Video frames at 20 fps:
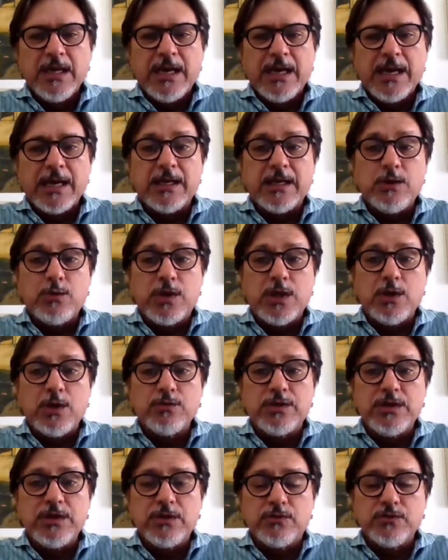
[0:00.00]
Aquilo que eu
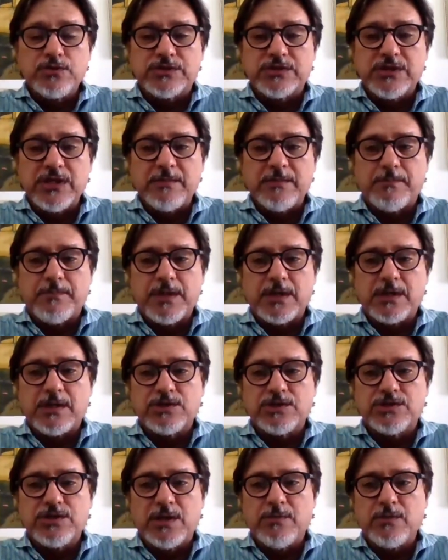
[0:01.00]
digo sempre, que
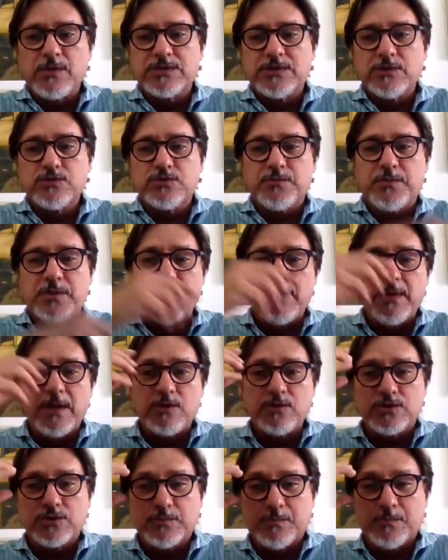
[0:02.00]
chamo que são os
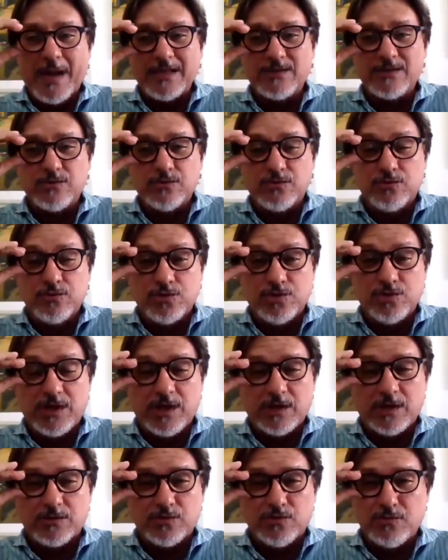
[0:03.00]
primeiros passos dos
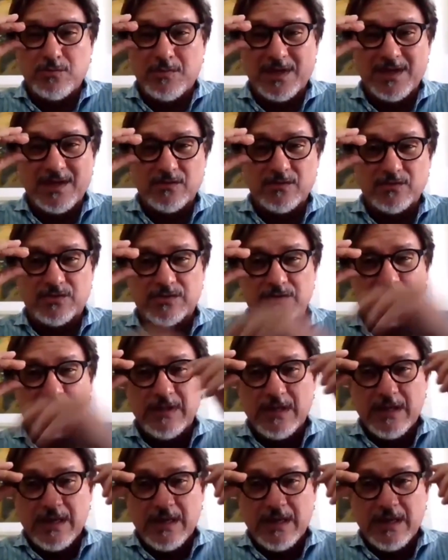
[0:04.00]
direitos humanos.